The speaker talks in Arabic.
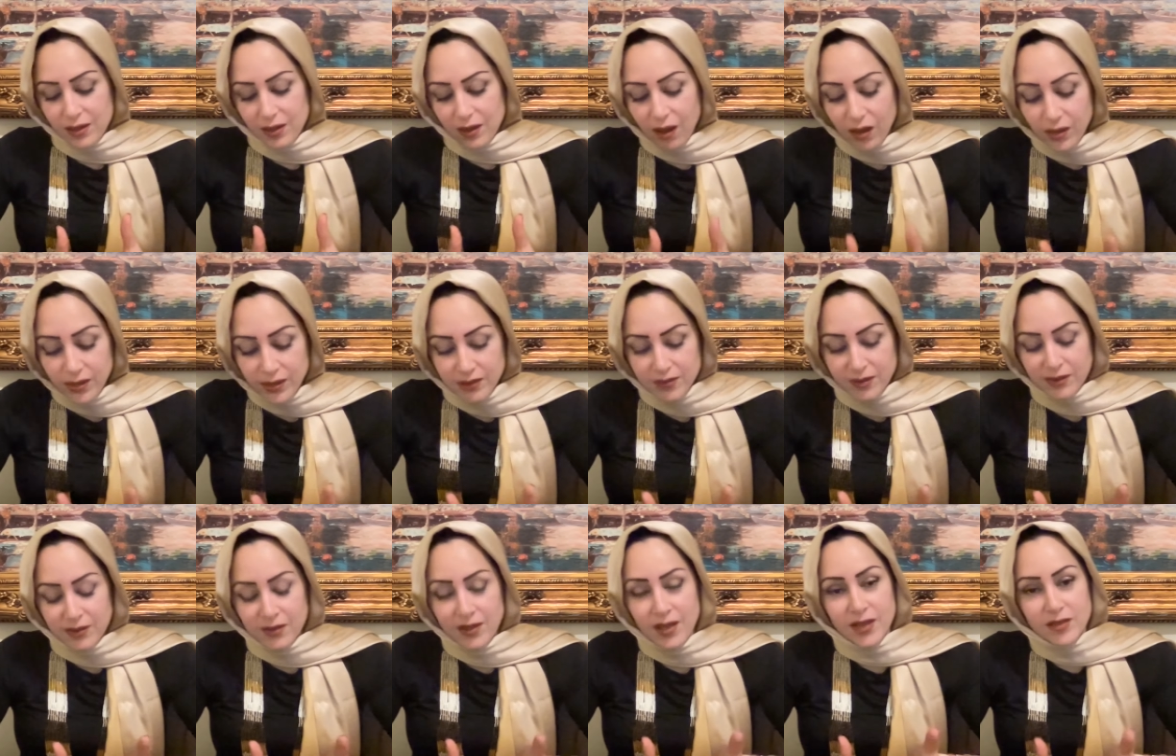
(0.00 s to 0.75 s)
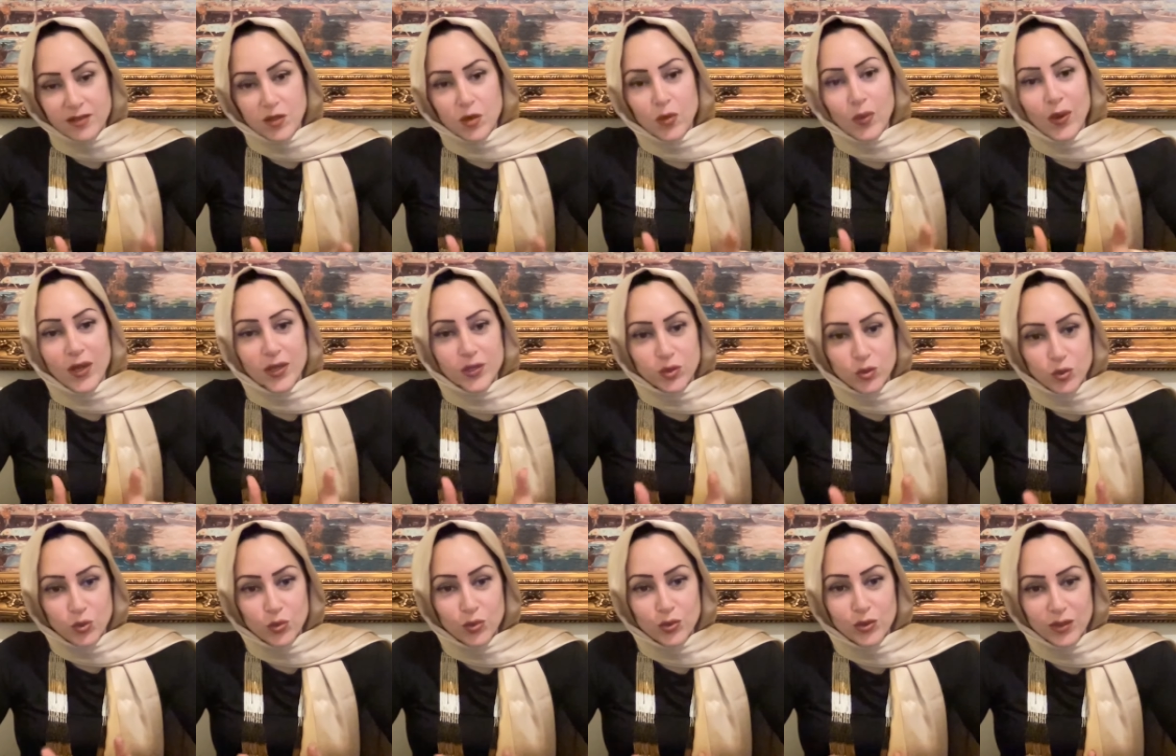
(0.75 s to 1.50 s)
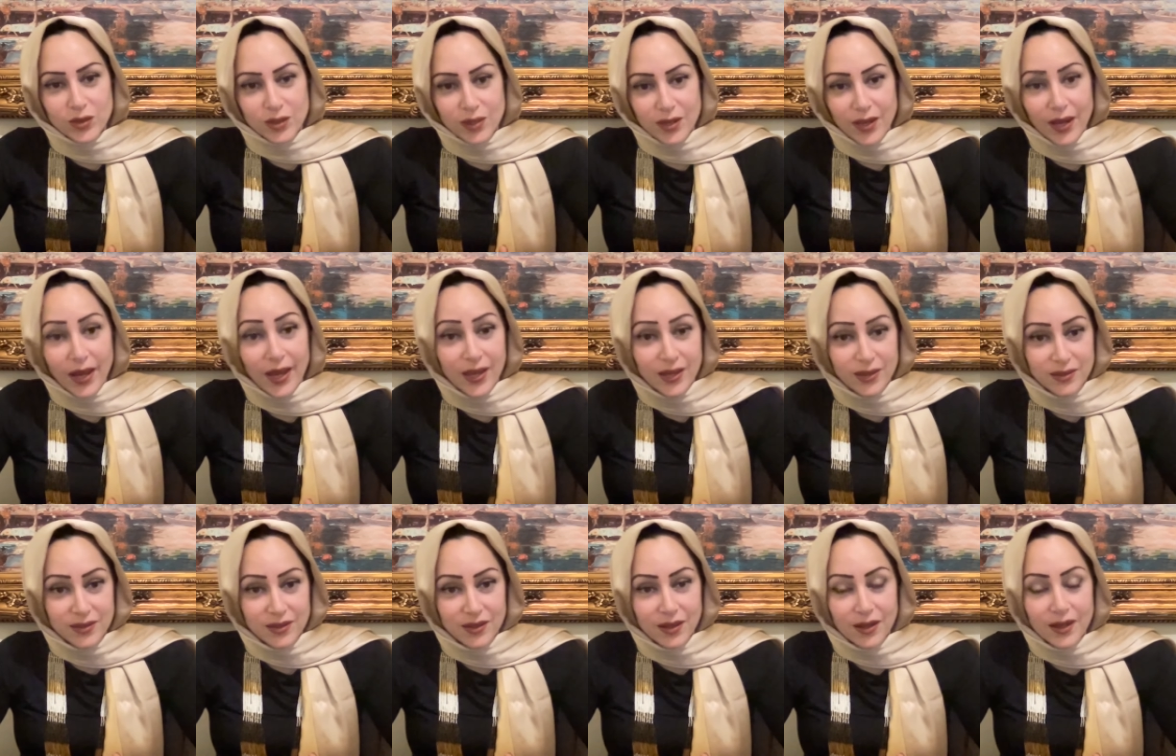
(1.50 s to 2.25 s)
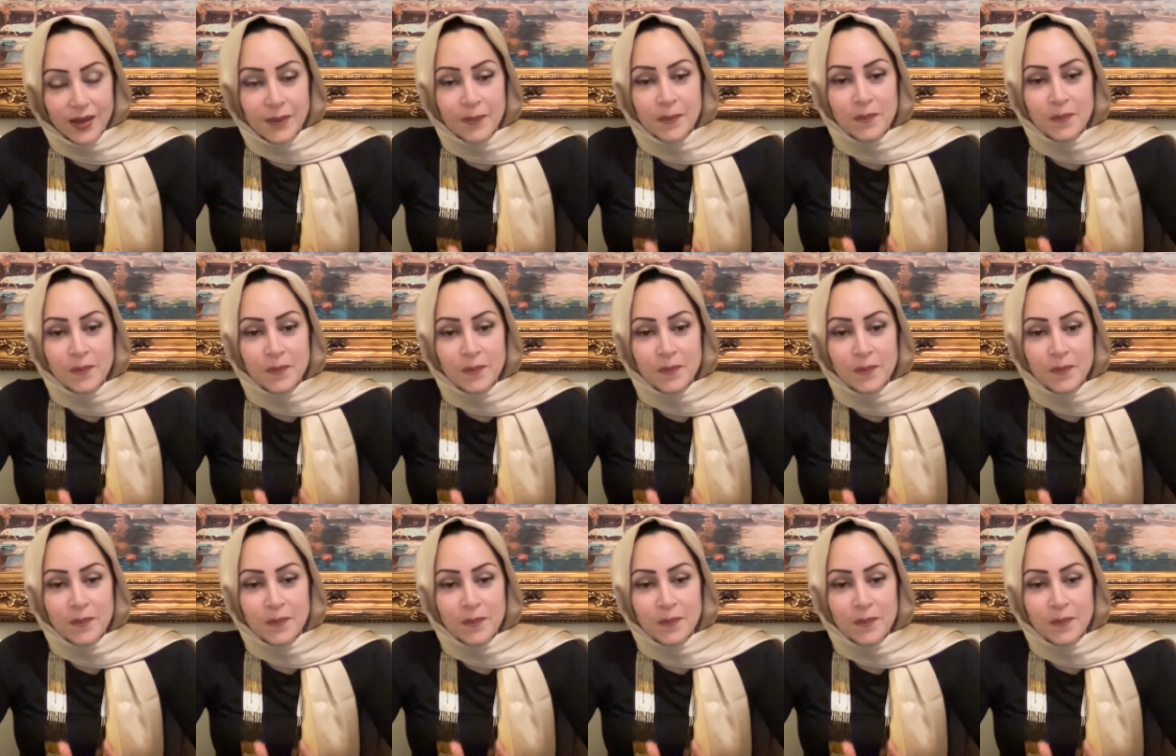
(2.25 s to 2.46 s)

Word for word: ايضا حتى الواحد يكون عادل